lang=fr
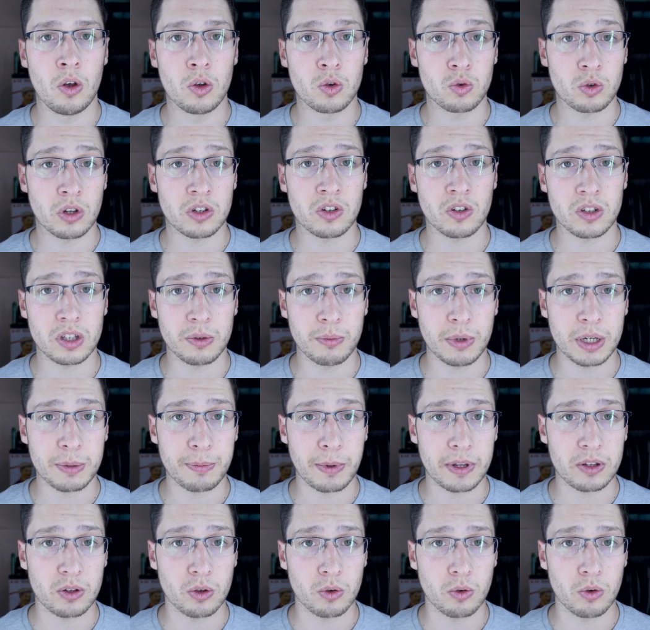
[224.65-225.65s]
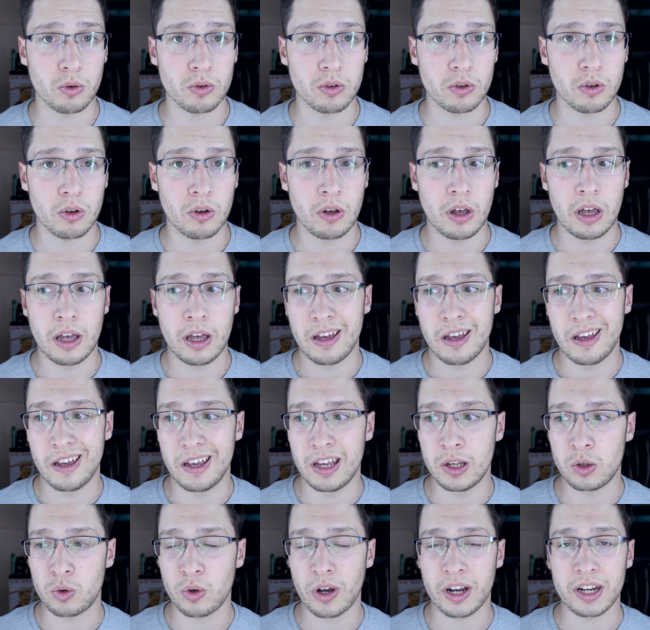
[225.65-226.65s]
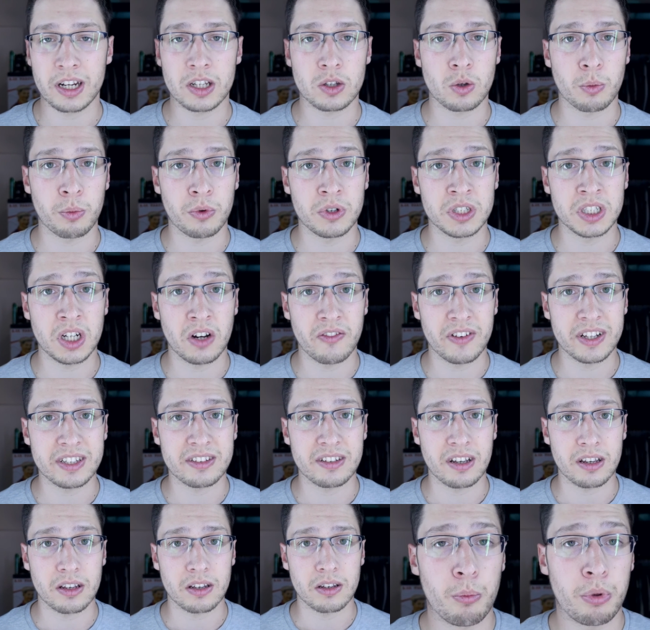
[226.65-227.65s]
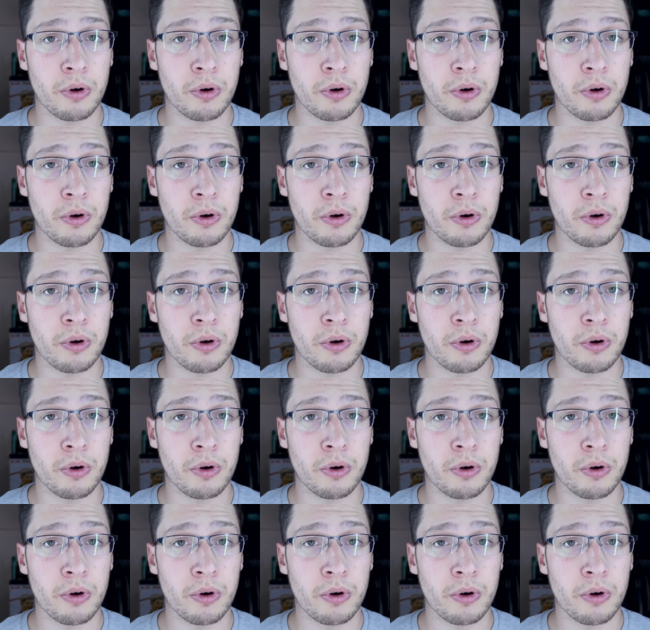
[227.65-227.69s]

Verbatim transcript: 60 images par seconde, et tu as réglé ton projet en 25.